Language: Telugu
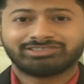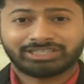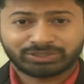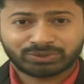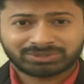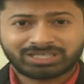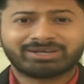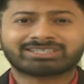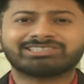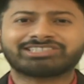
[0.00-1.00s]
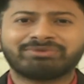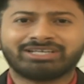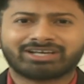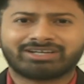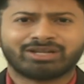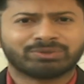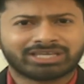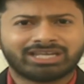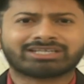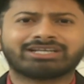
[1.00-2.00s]
సరికొత్త వర్గ సమీకరణాలు
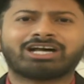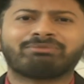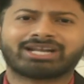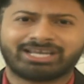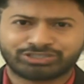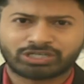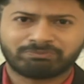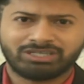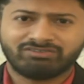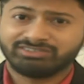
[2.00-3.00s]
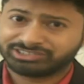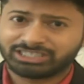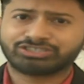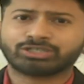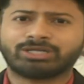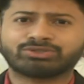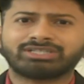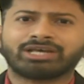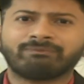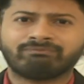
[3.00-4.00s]
కీలకంగా మారాయని చెప్పి విశ్లేషకులు
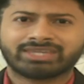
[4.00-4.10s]
అంటున్నారు